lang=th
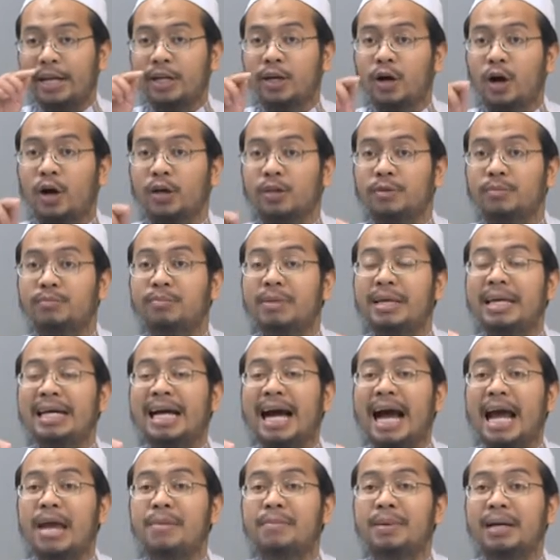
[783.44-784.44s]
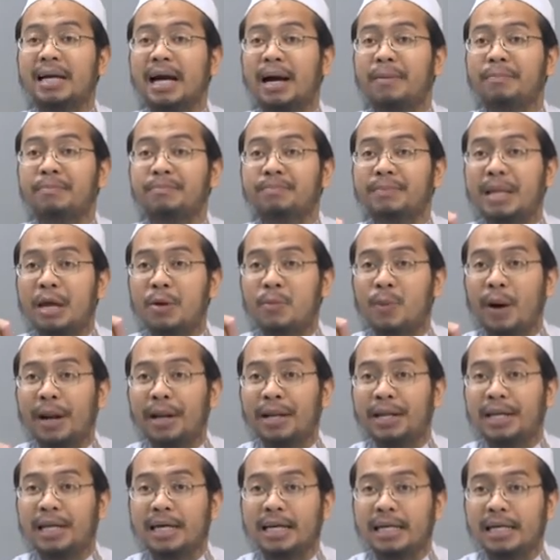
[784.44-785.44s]
รนอนมีใครไหมครับในวั
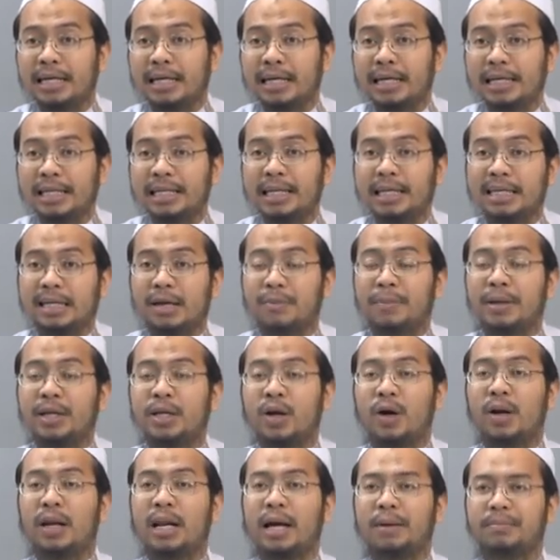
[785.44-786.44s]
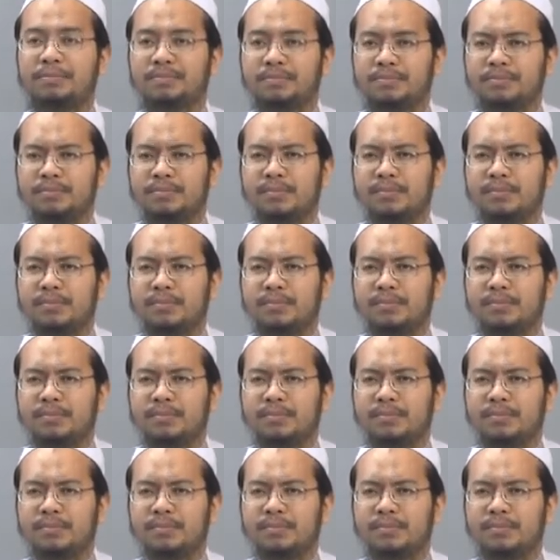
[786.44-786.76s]
นหนึ่งคืนหนึ่งเนี่ยไม่นอนหลับ